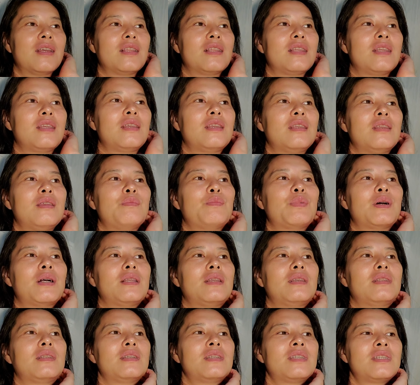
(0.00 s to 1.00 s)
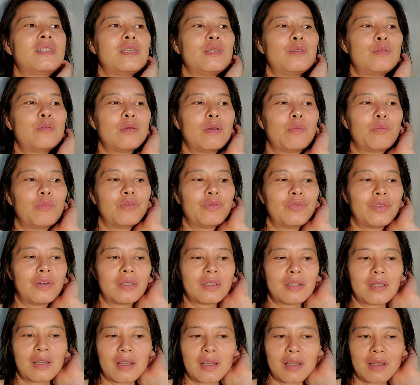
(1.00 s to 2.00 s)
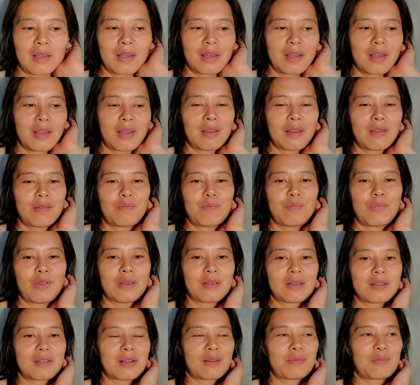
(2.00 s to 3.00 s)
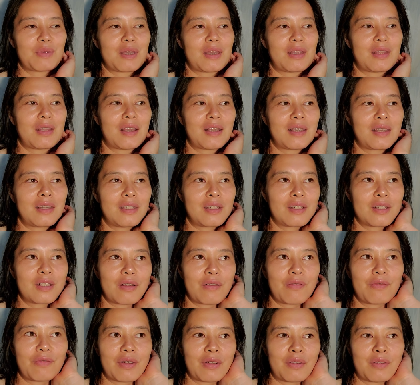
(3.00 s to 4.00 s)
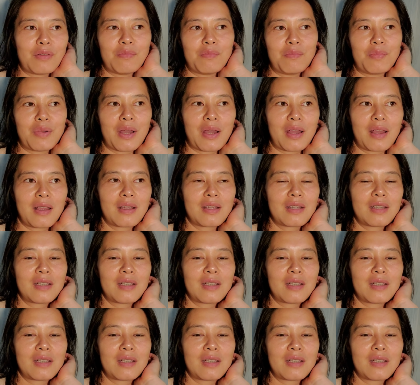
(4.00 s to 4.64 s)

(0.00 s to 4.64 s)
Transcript: 你你把你的心全部放在灭上面，那你的生法怎么办？